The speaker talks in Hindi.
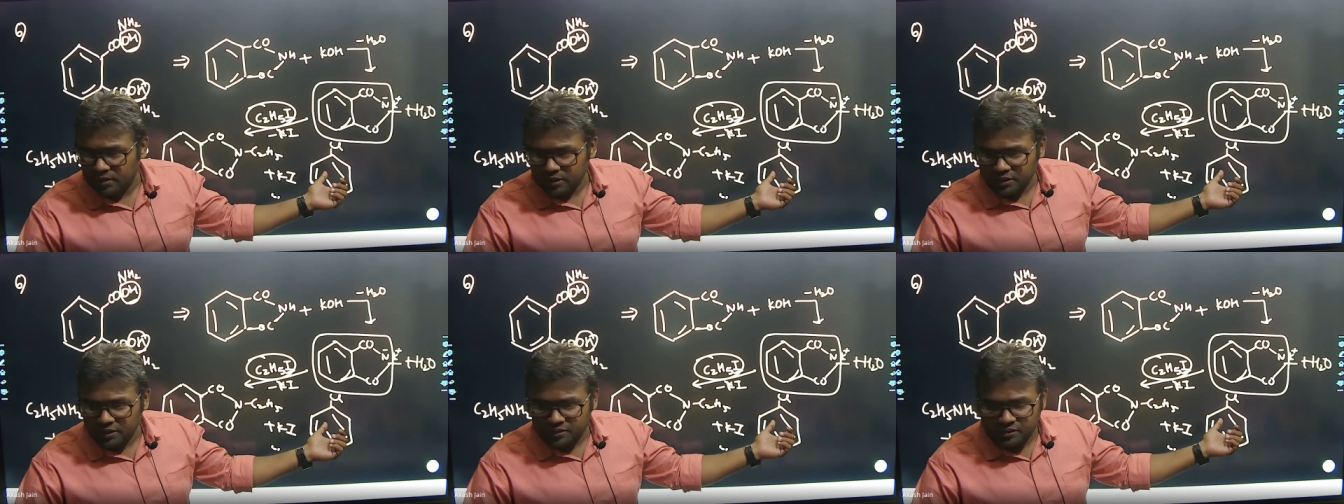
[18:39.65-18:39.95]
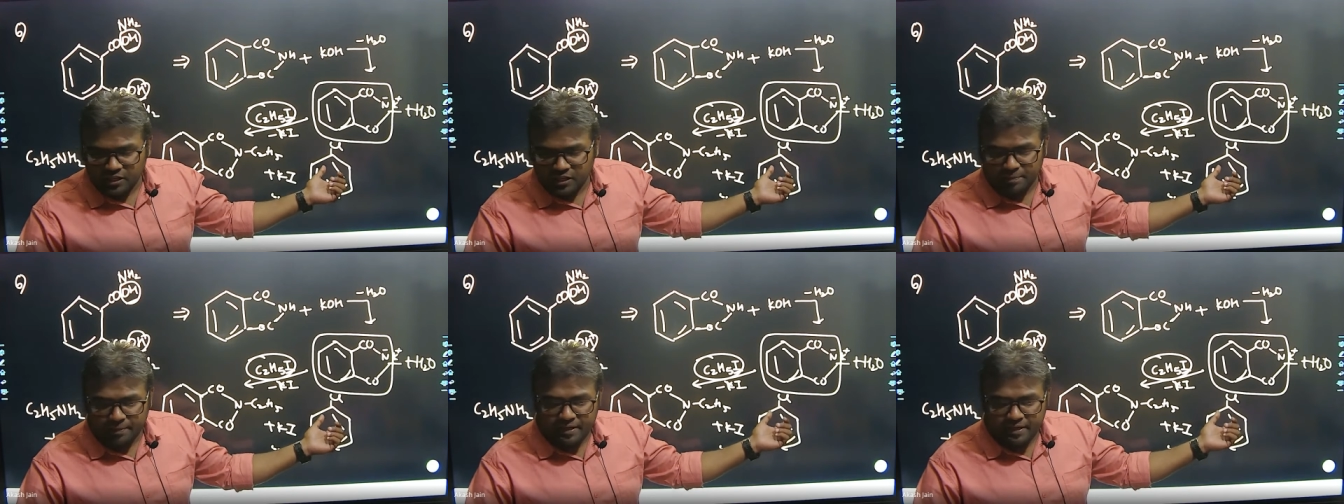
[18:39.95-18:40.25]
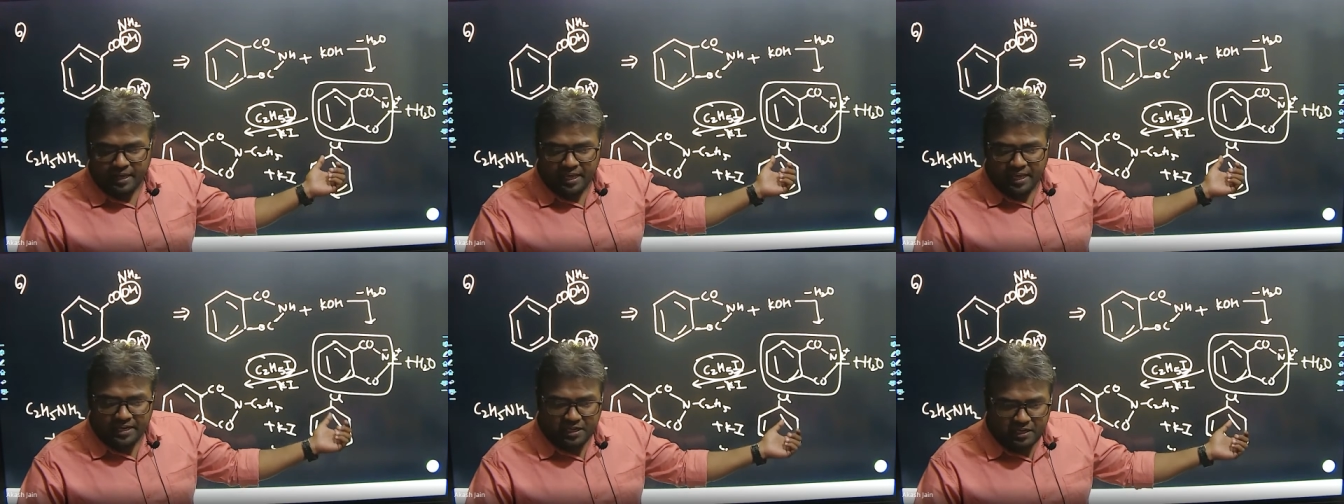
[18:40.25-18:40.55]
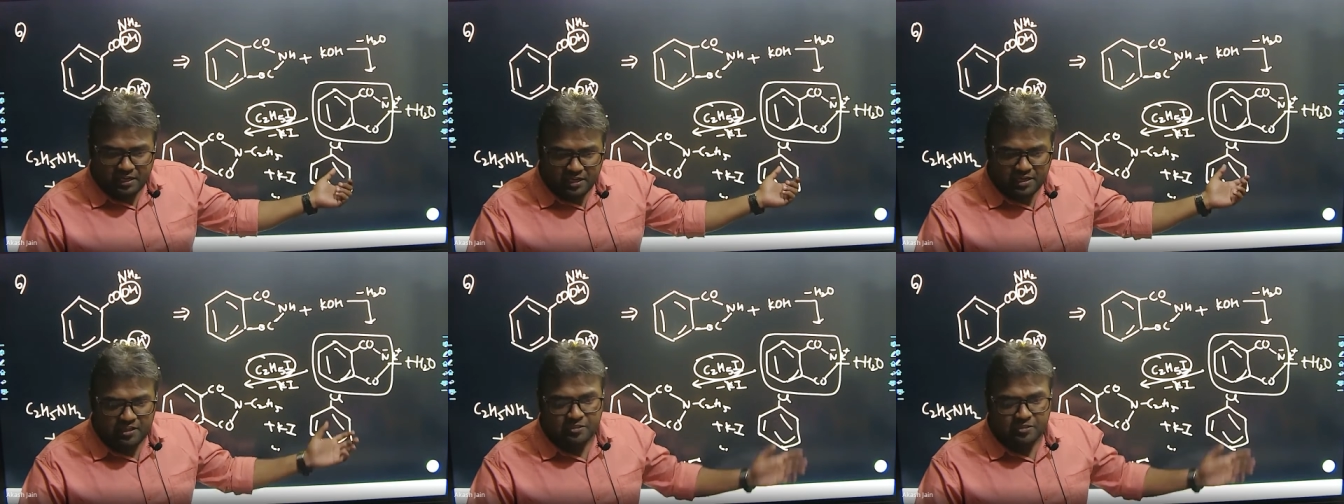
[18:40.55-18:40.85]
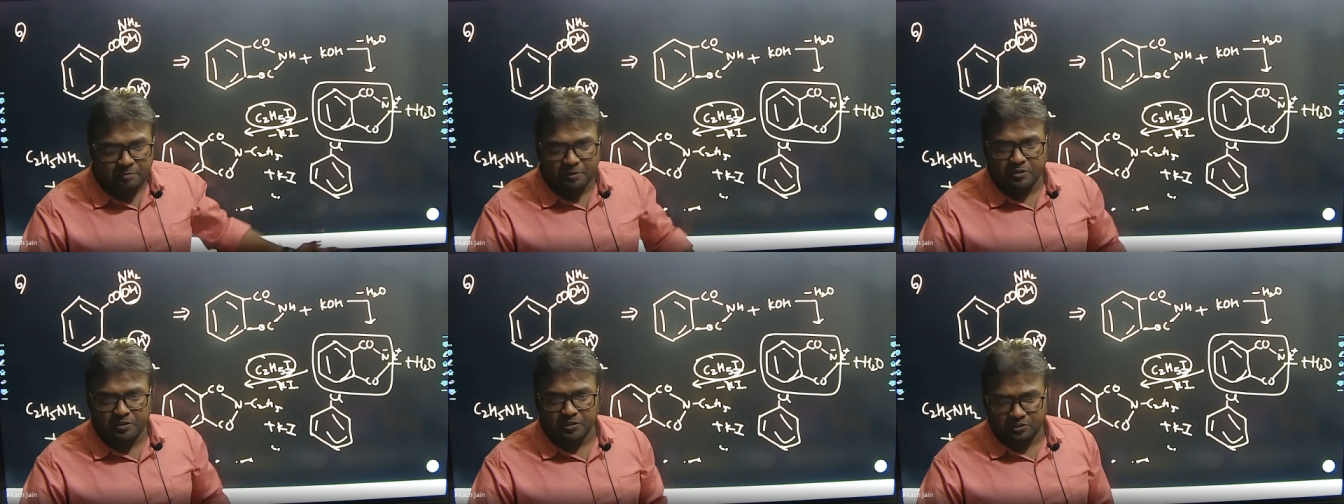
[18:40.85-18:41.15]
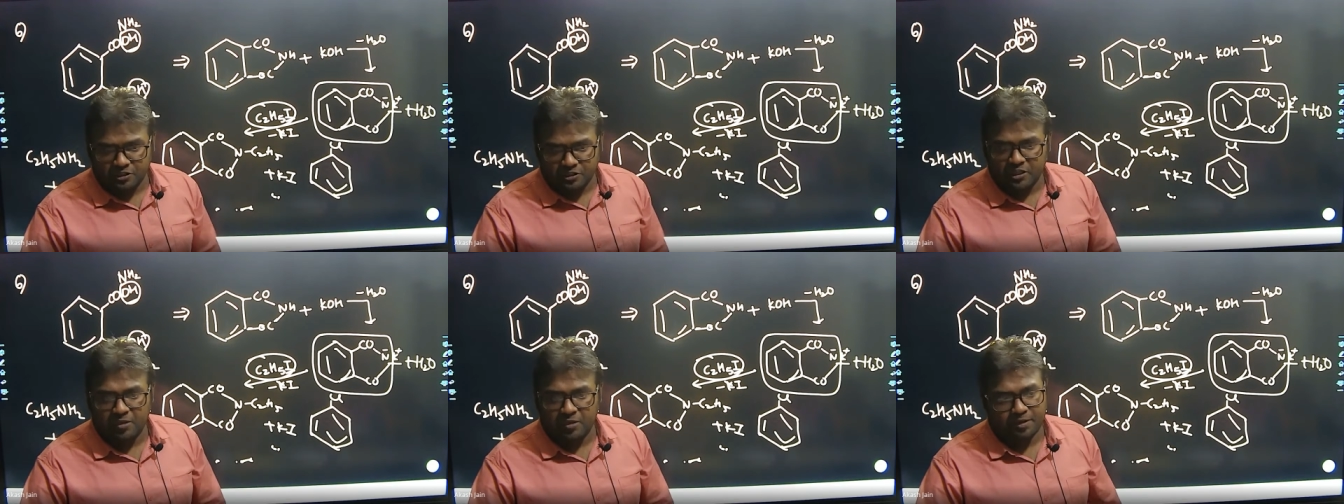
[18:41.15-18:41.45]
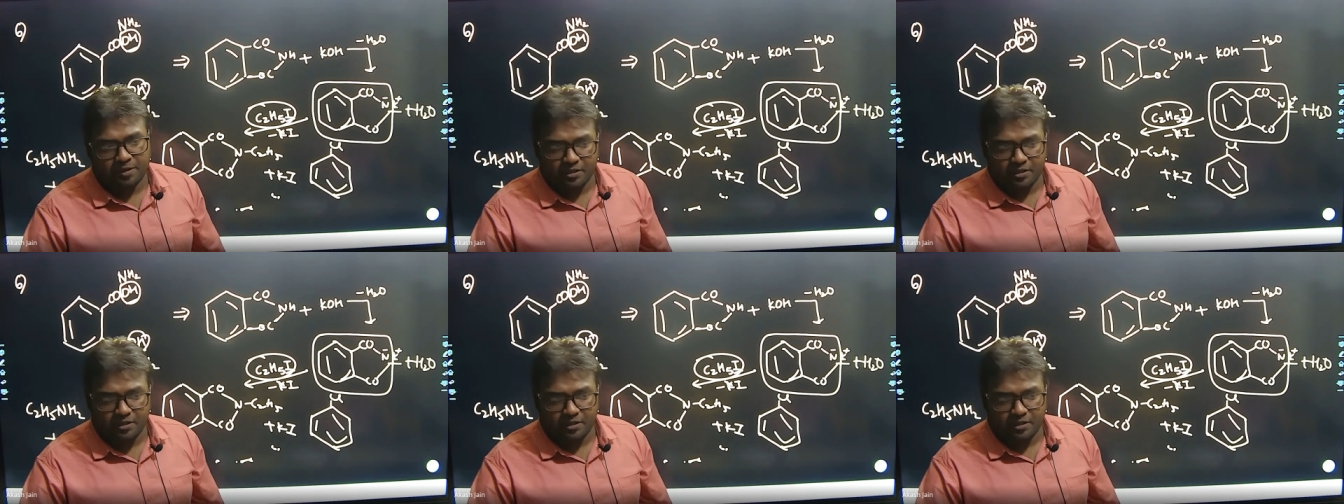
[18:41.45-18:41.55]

इसलिए अपन एनिलीन इस मेथड से नहीं बना